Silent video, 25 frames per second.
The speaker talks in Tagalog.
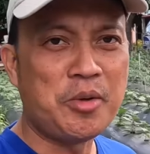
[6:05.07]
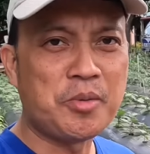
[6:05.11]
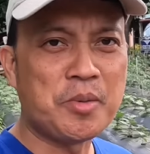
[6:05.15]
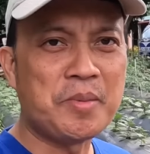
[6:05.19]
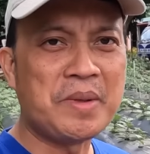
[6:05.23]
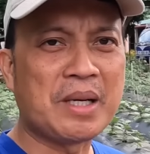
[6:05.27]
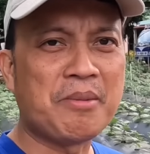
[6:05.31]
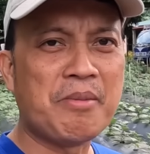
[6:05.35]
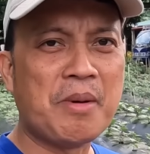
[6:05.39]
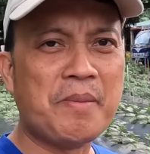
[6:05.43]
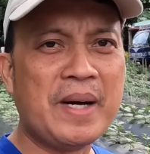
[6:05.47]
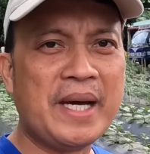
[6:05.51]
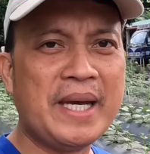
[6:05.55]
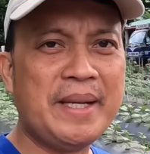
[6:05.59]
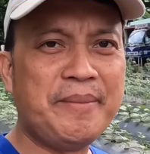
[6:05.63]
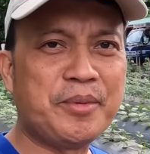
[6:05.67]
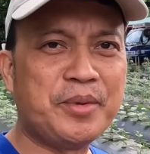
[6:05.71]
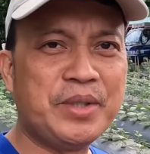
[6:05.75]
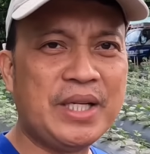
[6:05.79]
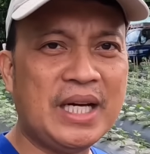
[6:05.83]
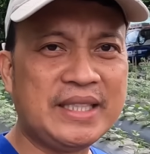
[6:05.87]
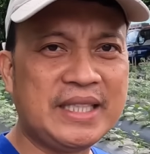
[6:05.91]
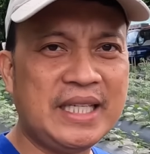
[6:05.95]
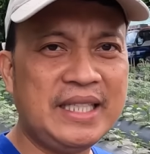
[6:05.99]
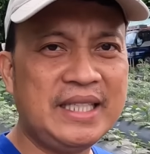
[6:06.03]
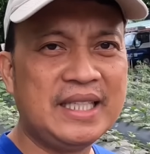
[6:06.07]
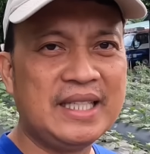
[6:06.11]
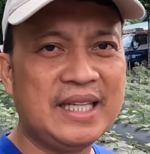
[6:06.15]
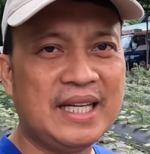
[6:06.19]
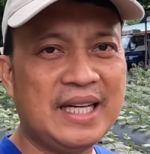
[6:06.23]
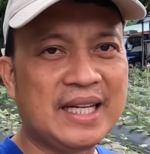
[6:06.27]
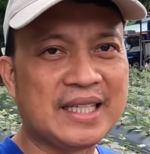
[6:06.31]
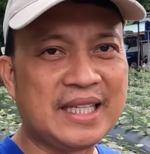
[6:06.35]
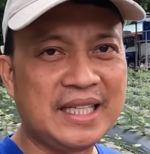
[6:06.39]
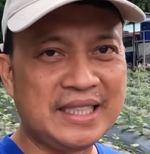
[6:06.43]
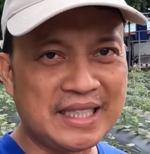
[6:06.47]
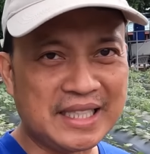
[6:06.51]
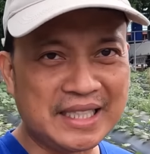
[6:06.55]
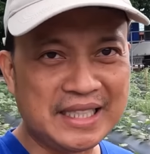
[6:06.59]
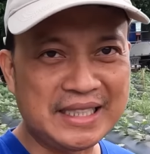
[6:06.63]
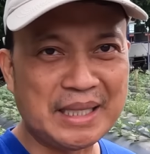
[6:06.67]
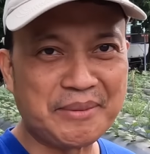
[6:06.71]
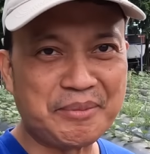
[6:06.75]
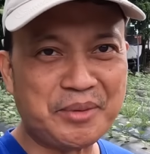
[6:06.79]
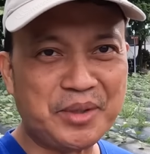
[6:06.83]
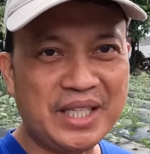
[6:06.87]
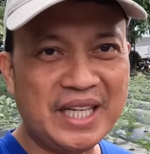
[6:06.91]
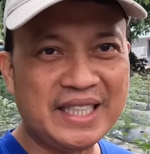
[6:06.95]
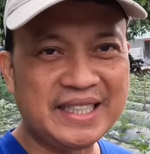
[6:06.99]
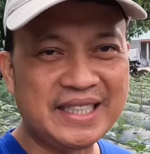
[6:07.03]
ayun mga kababayan po natin, uh, kitang-kita
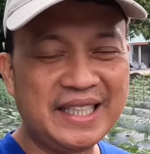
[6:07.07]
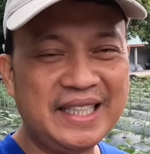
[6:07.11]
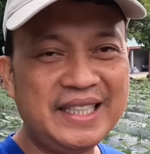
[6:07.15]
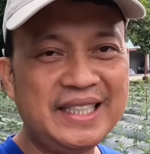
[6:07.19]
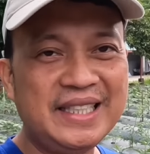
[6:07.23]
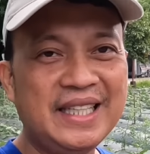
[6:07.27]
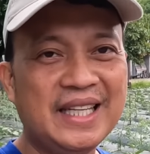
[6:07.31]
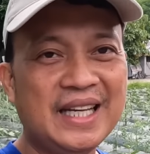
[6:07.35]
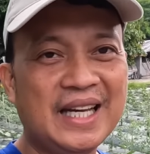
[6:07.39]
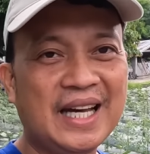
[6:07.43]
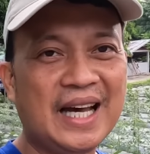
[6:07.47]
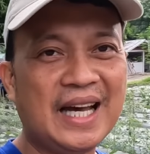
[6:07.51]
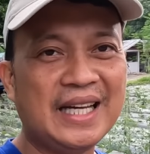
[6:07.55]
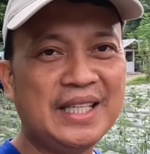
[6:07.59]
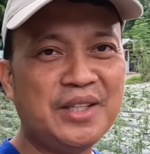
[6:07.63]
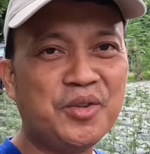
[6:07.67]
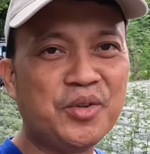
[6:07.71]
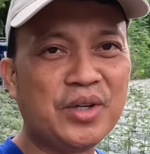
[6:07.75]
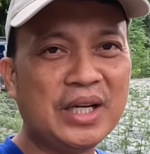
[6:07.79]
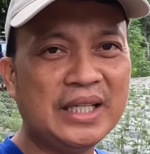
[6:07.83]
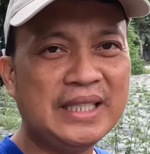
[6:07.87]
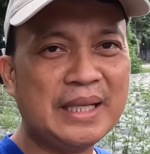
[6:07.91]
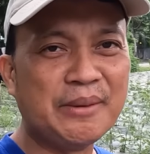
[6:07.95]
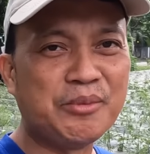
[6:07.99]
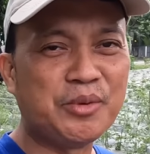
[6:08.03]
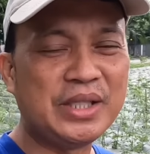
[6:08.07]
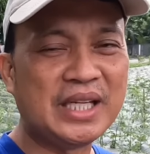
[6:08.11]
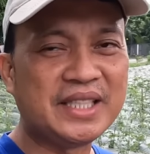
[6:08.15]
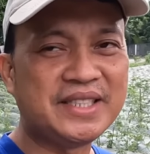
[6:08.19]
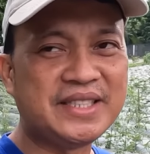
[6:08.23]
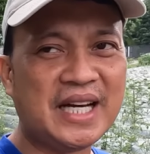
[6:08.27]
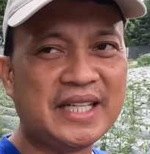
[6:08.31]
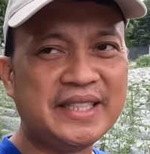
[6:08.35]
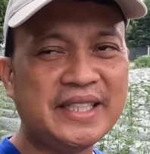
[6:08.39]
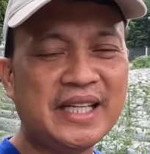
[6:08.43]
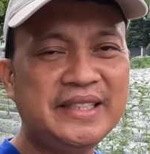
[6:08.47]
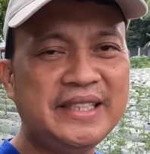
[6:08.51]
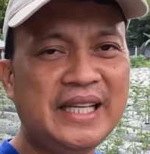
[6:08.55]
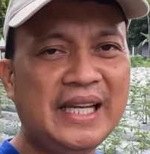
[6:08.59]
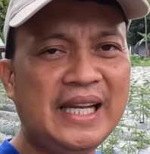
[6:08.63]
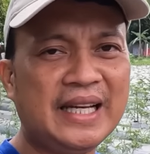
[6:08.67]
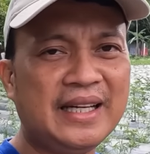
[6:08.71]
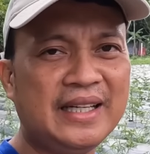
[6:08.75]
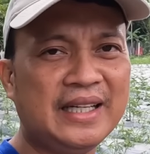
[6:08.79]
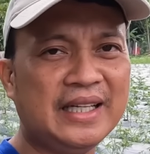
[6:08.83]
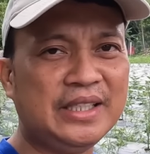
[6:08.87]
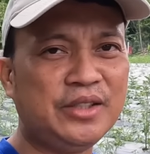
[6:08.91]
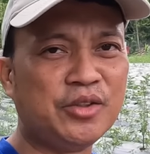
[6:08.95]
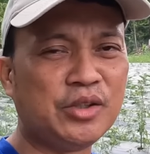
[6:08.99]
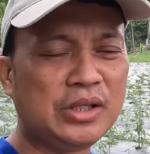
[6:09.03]
po natin uh, yung ganda po ng channel nila.
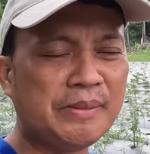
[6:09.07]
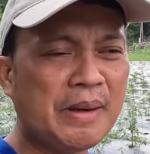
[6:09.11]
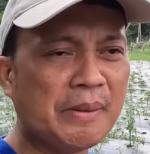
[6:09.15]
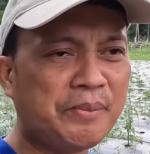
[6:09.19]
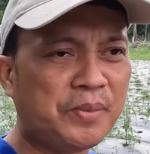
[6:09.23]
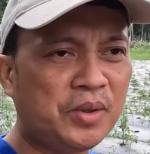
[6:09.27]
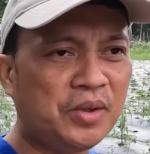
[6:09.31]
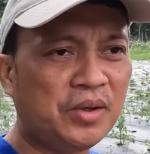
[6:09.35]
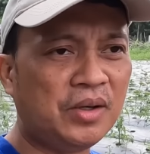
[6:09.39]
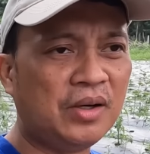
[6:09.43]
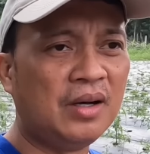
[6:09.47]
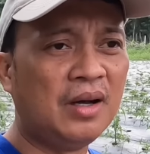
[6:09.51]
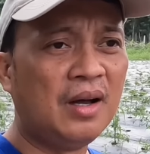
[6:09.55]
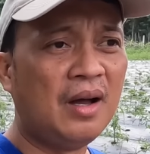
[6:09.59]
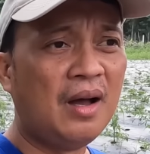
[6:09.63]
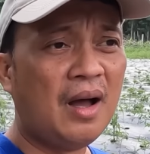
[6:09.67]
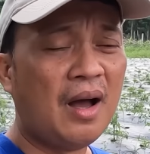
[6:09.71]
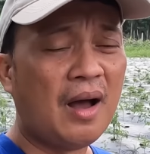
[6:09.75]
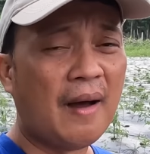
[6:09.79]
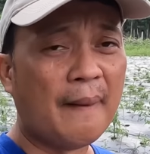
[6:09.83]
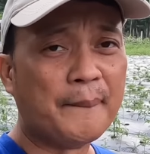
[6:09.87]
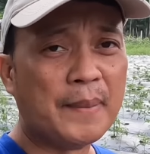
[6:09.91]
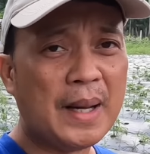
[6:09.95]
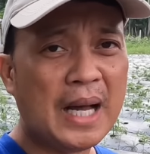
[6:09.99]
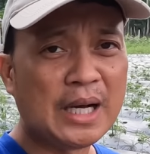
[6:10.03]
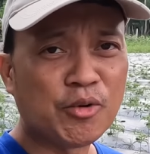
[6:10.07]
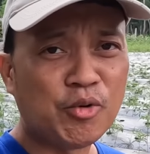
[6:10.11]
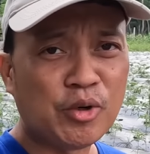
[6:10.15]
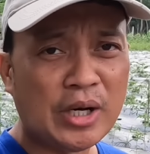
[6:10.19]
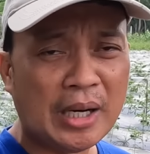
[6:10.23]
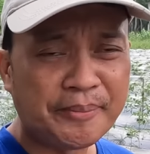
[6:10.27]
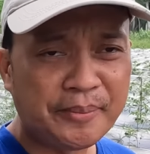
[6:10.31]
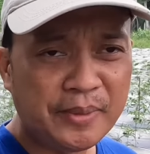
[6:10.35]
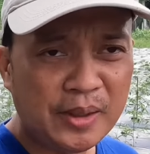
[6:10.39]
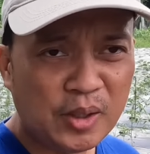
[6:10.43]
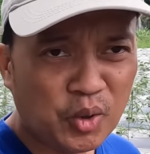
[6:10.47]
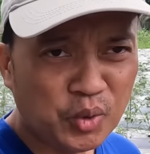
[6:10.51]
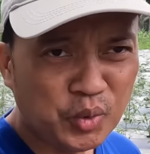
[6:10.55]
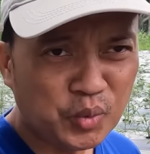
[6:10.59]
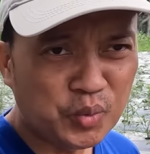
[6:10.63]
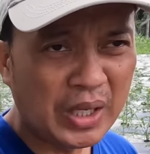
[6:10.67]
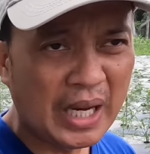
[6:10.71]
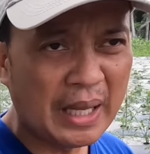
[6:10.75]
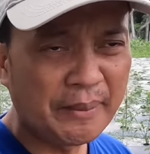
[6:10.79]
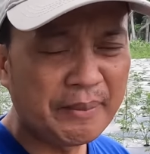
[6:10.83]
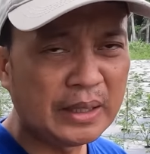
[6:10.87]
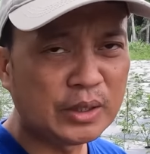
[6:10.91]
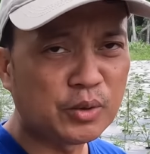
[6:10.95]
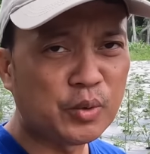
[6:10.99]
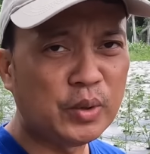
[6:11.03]
Yung iba po, bagong upload,
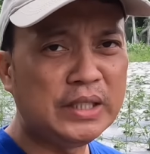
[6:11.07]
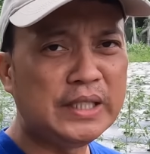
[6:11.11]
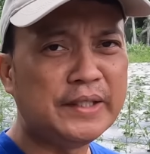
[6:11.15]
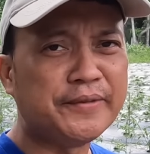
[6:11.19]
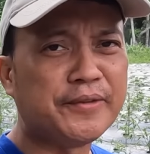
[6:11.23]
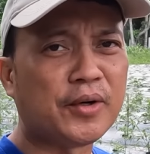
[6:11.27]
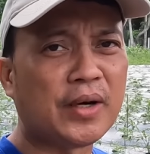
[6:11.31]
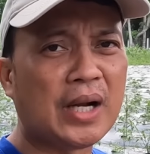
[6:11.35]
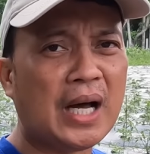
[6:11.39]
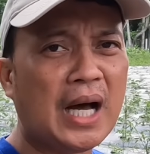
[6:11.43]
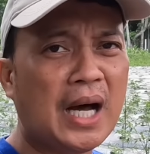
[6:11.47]
wala pang 24